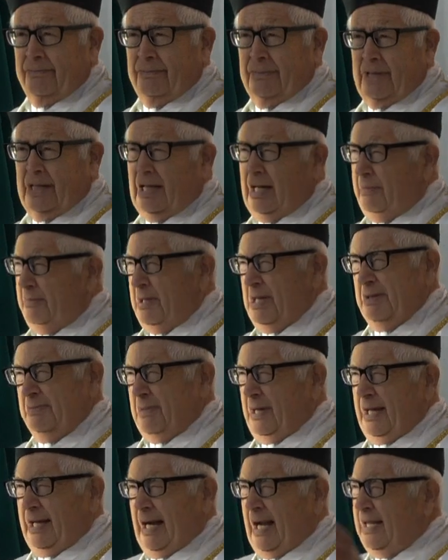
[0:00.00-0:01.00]
en la
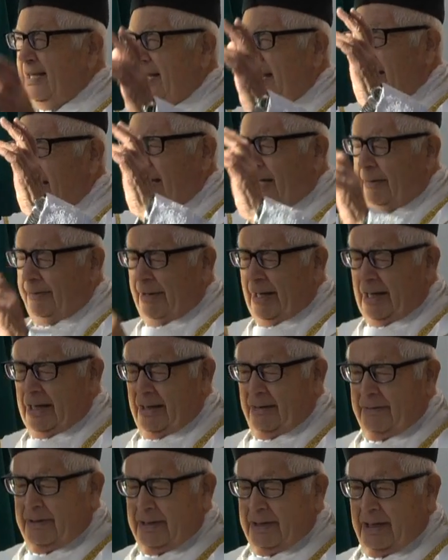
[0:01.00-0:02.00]
misma grande
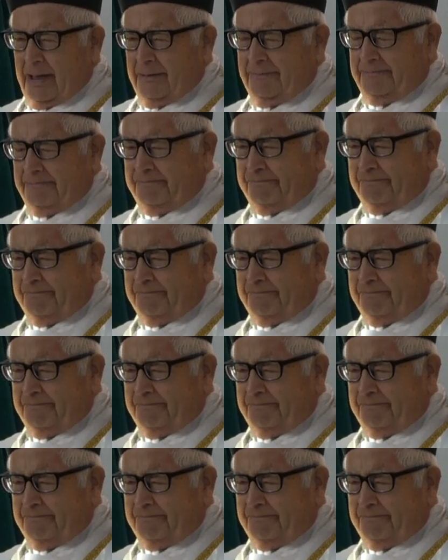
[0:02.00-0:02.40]
caravana, ¿verdad?